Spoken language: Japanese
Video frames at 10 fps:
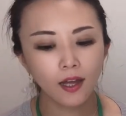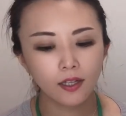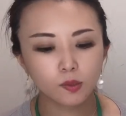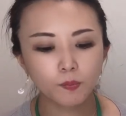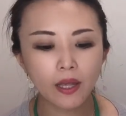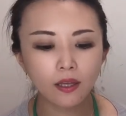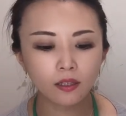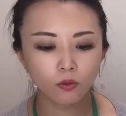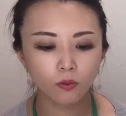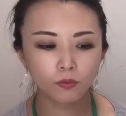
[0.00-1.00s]

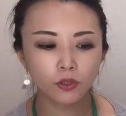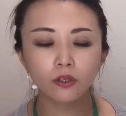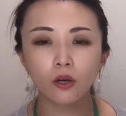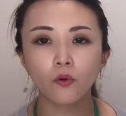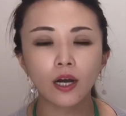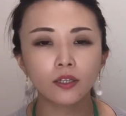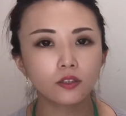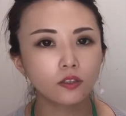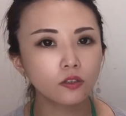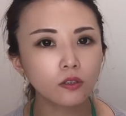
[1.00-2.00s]
スペインの文化を感
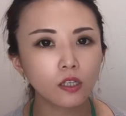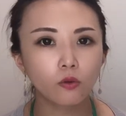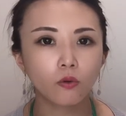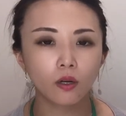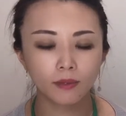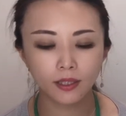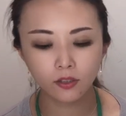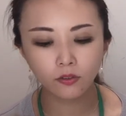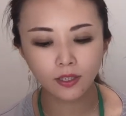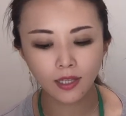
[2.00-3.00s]
じるようなところまで1
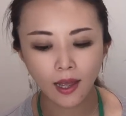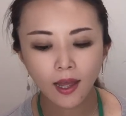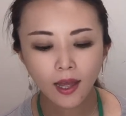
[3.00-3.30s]
人で